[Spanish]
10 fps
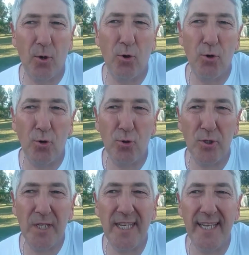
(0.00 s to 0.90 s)
o
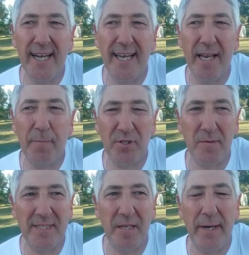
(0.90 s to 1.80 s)
diría en la
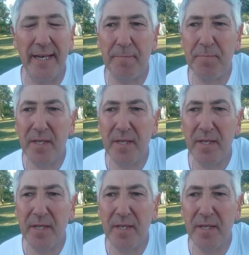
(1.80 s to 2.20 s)
próxima semana.